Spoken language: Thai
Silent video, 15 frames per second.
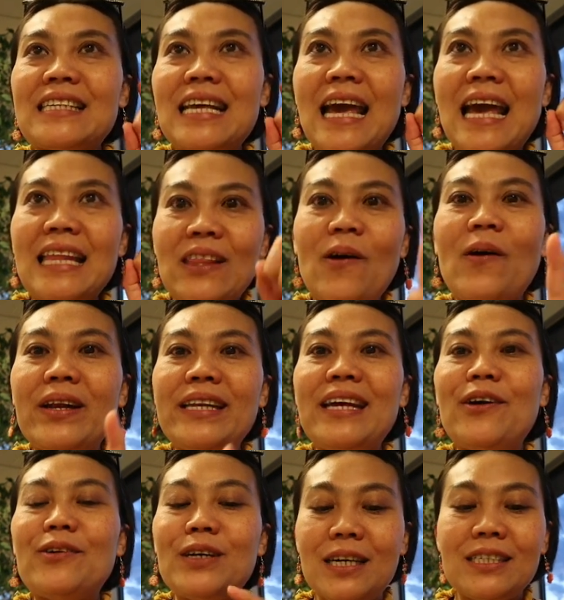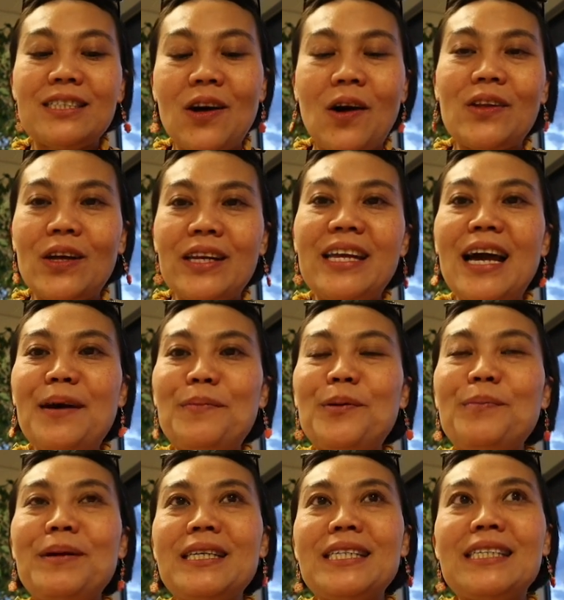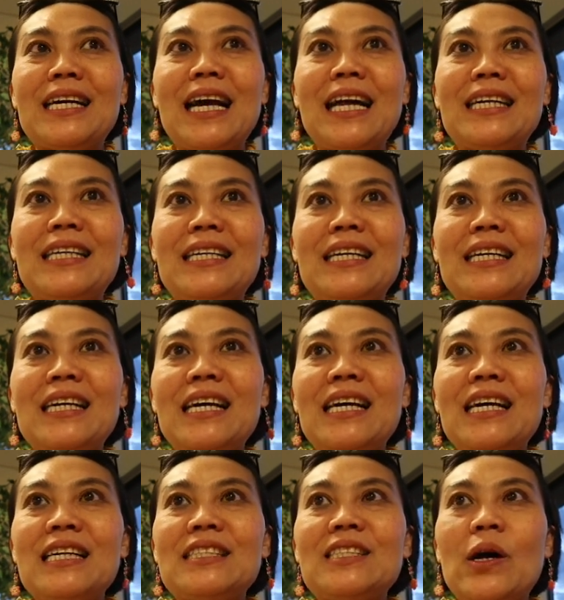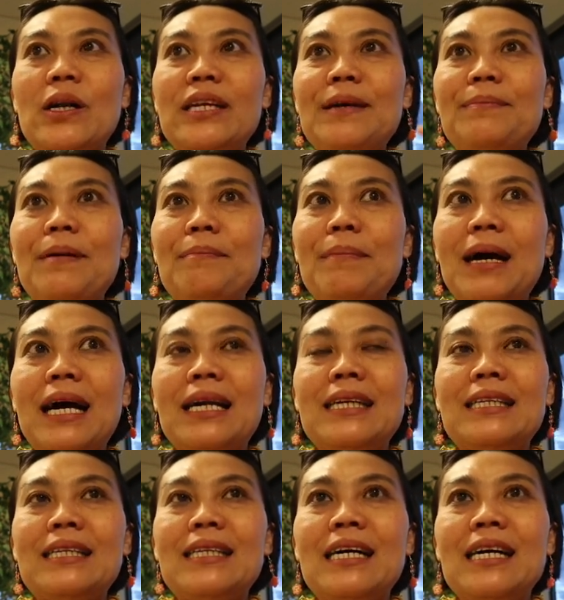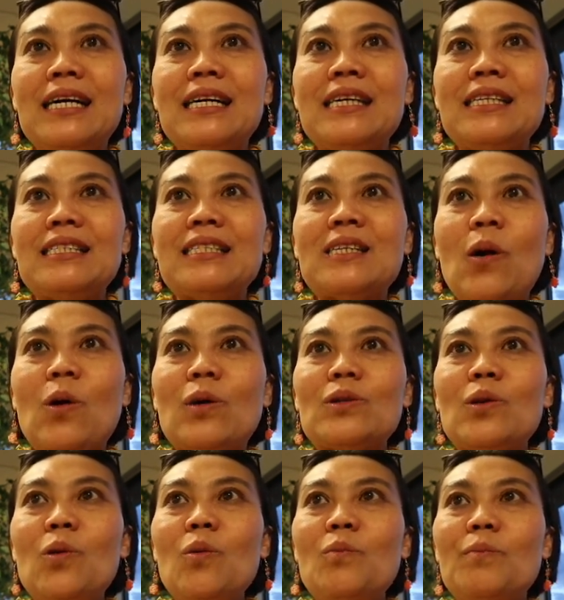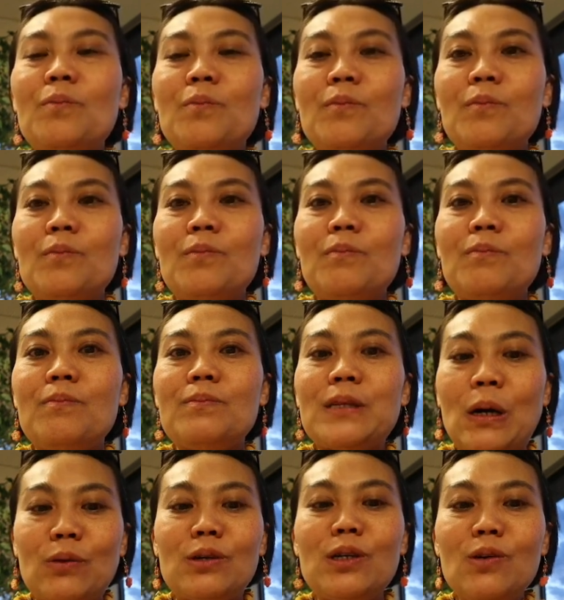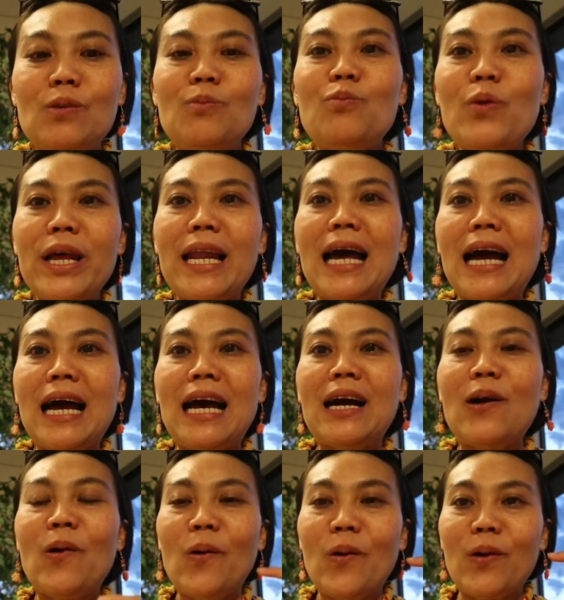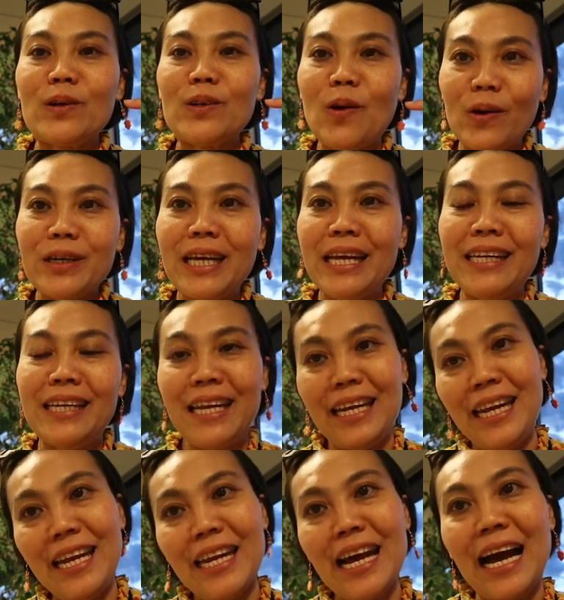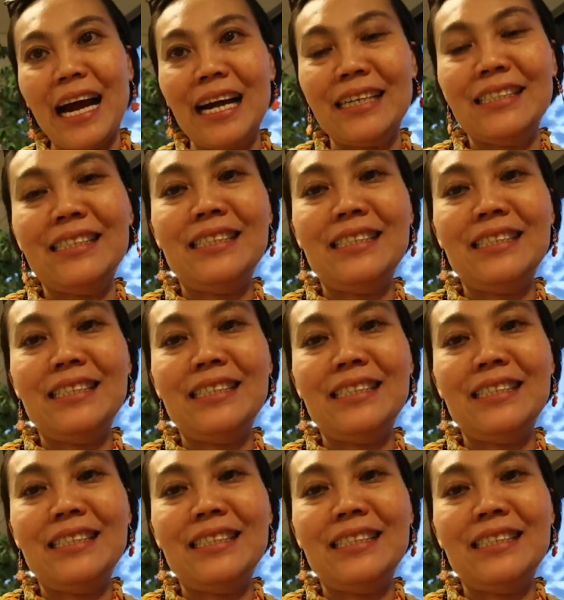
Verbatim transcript: แค่ต่อเดียวคือต่อตอนนี้รถมาถึงกันตอนนี้ประมาณสองทุ่มสองทุ่มเวลาของท้องถิ่นที่นี่นะคะ